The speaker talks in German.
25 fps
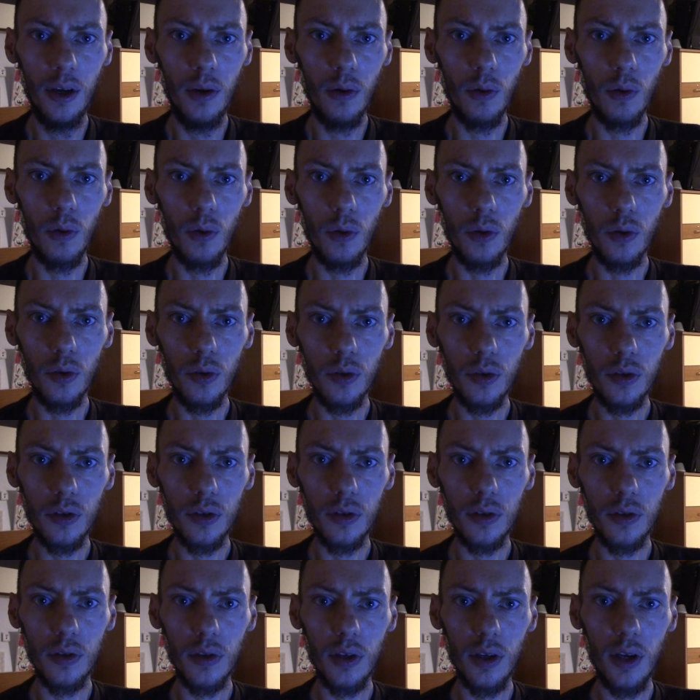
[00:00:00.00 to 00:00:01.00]
und
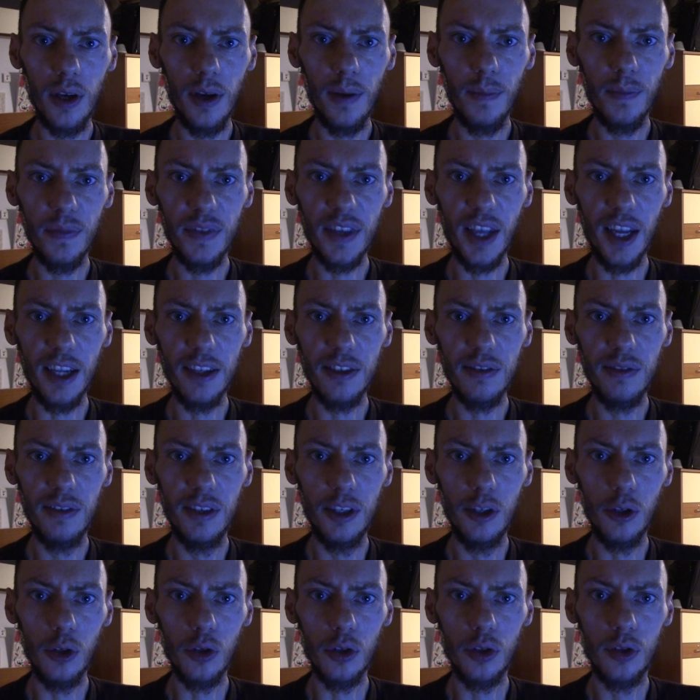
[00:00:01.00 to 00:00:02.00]
ähm,
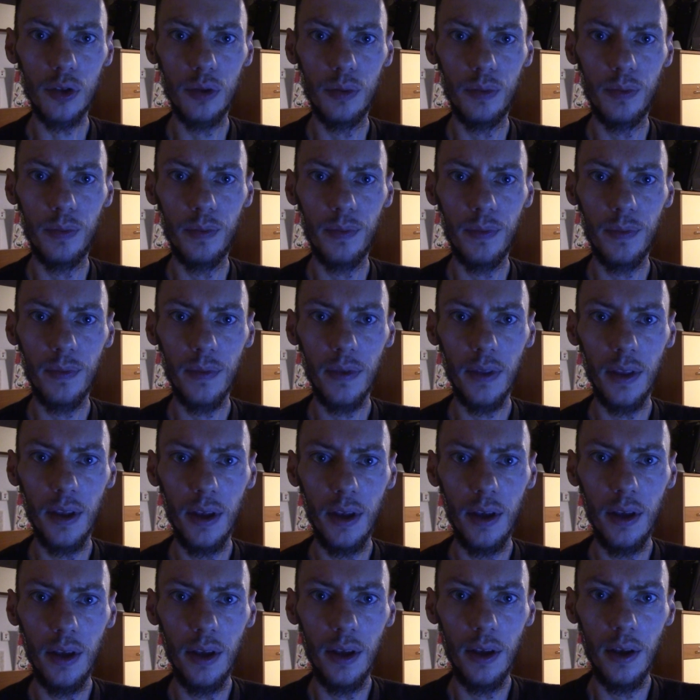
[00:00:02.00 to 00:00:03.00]
Tanzvideos.
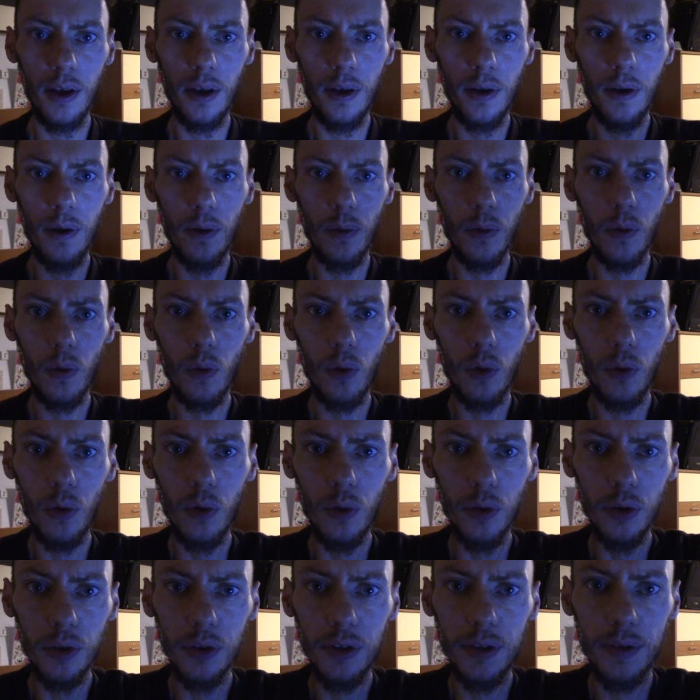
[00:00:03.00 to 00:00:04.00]

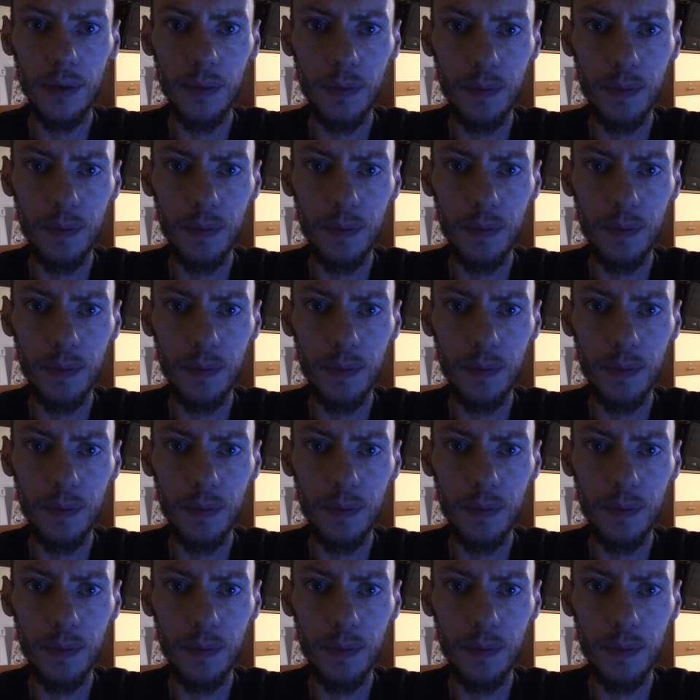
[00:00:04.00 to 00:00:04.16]
Und,